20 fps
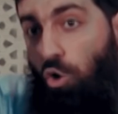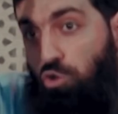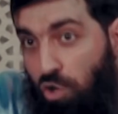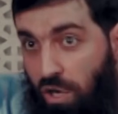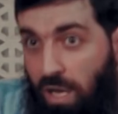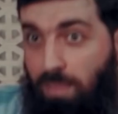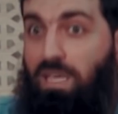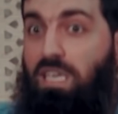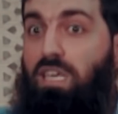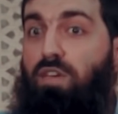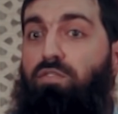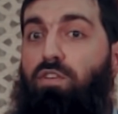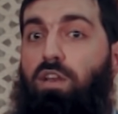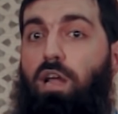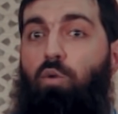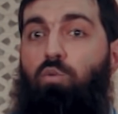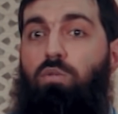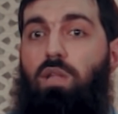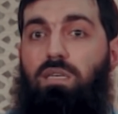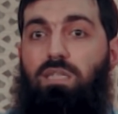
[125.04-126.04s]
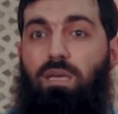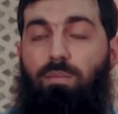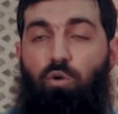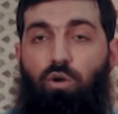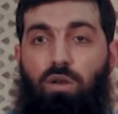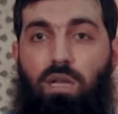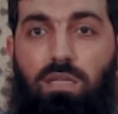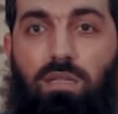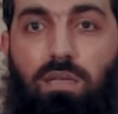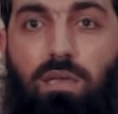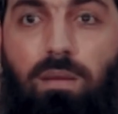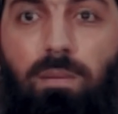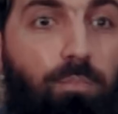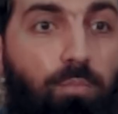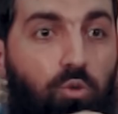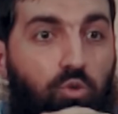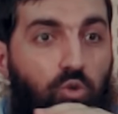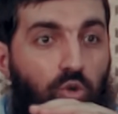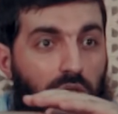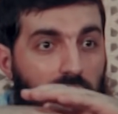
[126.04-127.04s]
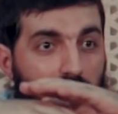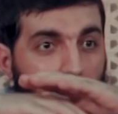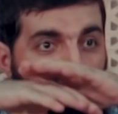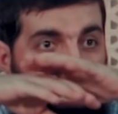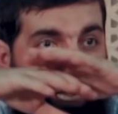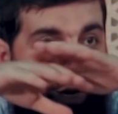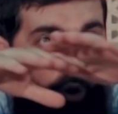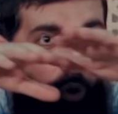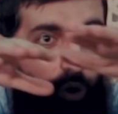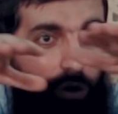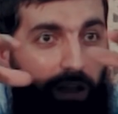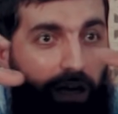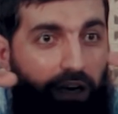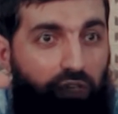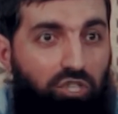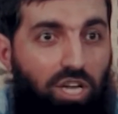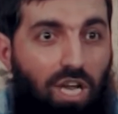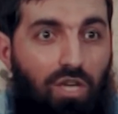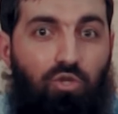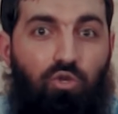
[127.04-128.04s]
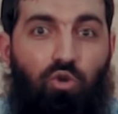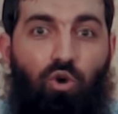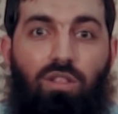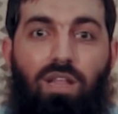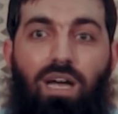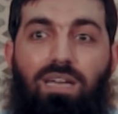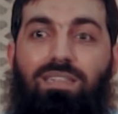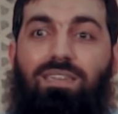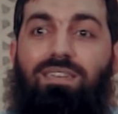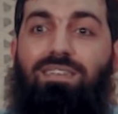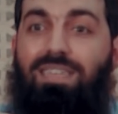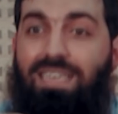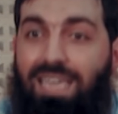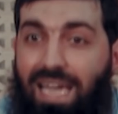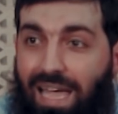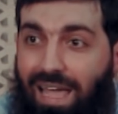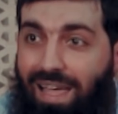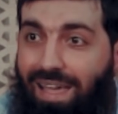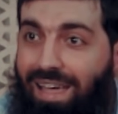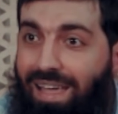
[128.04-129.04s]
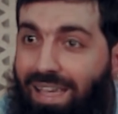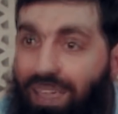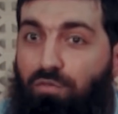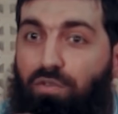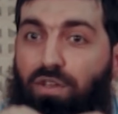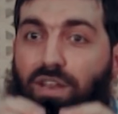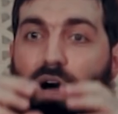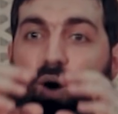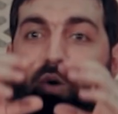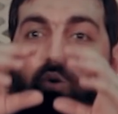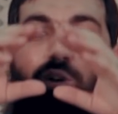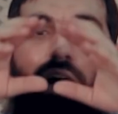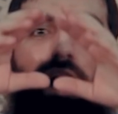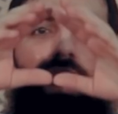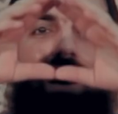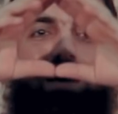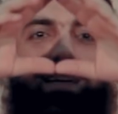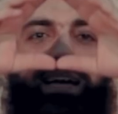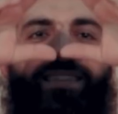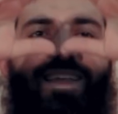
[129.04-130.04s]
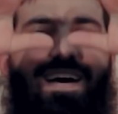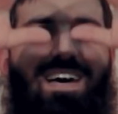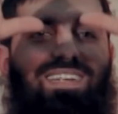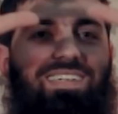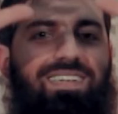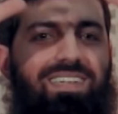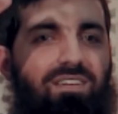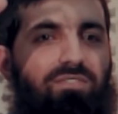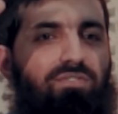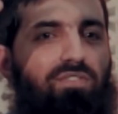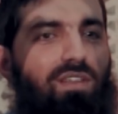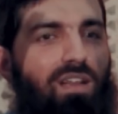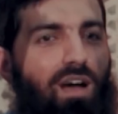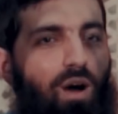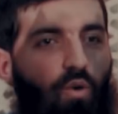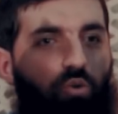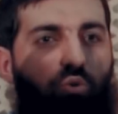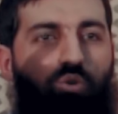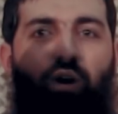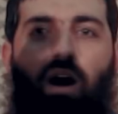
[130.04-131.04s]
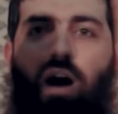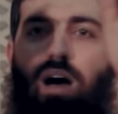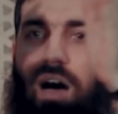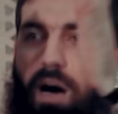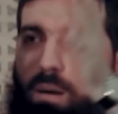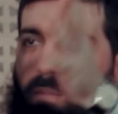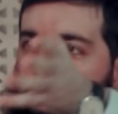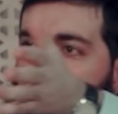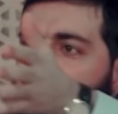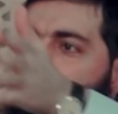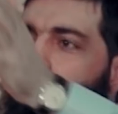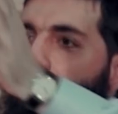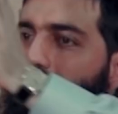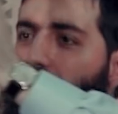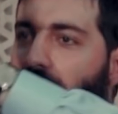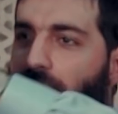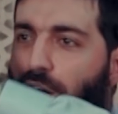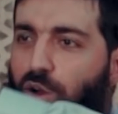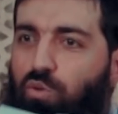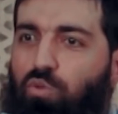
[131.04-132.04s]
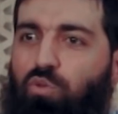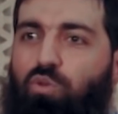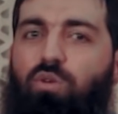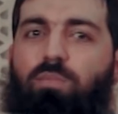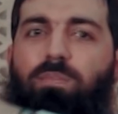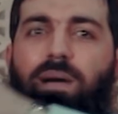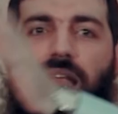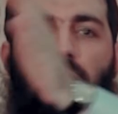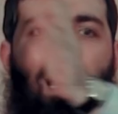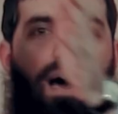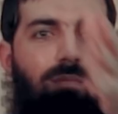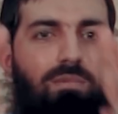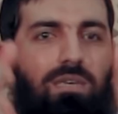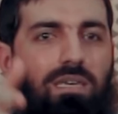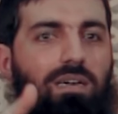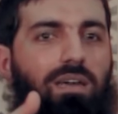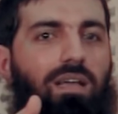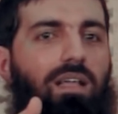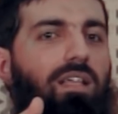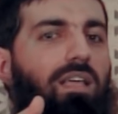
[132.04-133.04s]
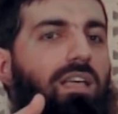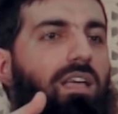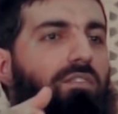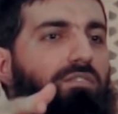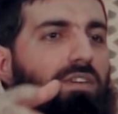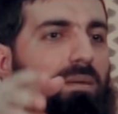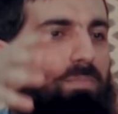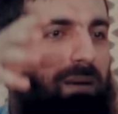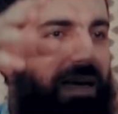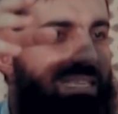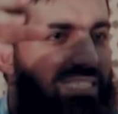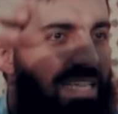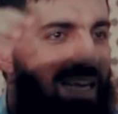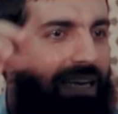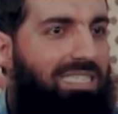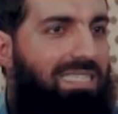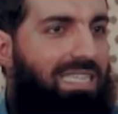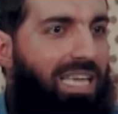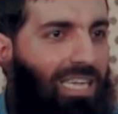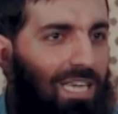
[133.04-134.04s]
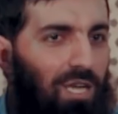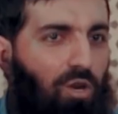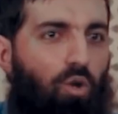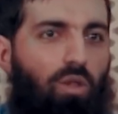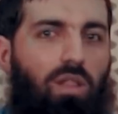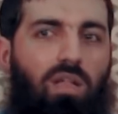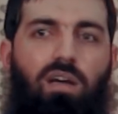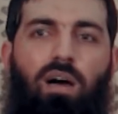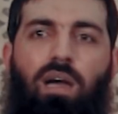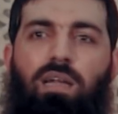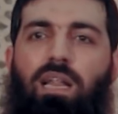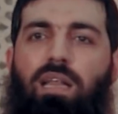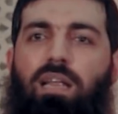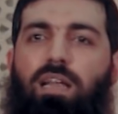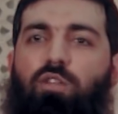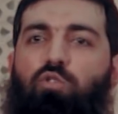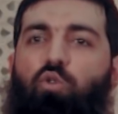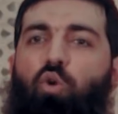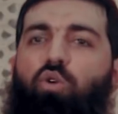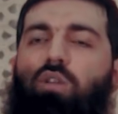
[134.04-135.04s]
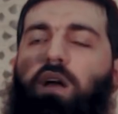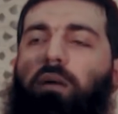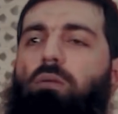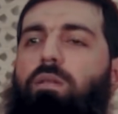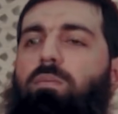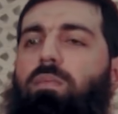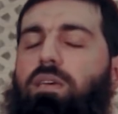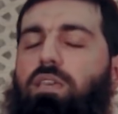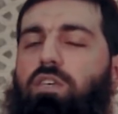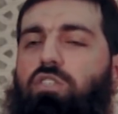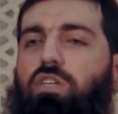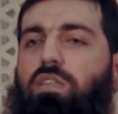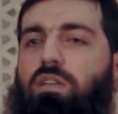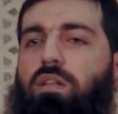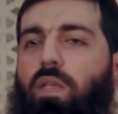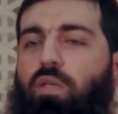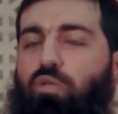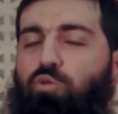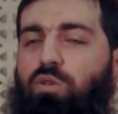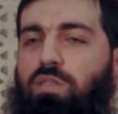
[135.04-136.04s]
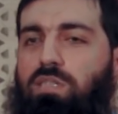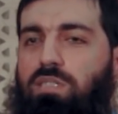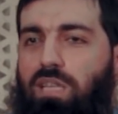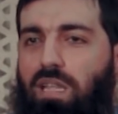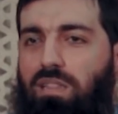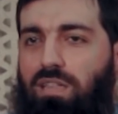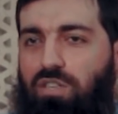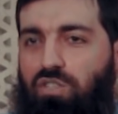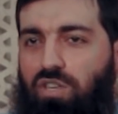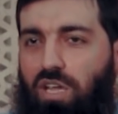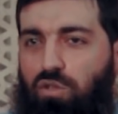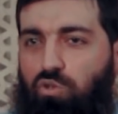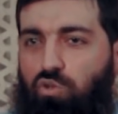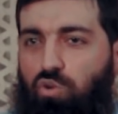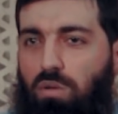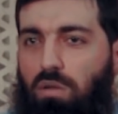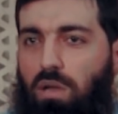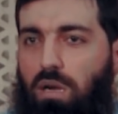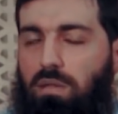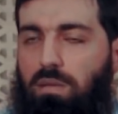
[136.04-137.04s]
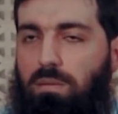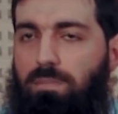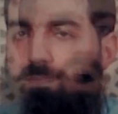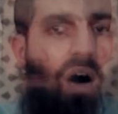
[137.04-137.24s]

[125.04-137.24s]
O dönemdeki firavunlar da böyleydi. Bütün İsrailoğulları çalışıyorlardı. Niye? Firavun hanedanını, Firavun'u, Haman'ı, Karun'u, Belam'ı ve benzeri zengin olan aileleri doyurabilmek için bütün insanlar çalışıyorlardı.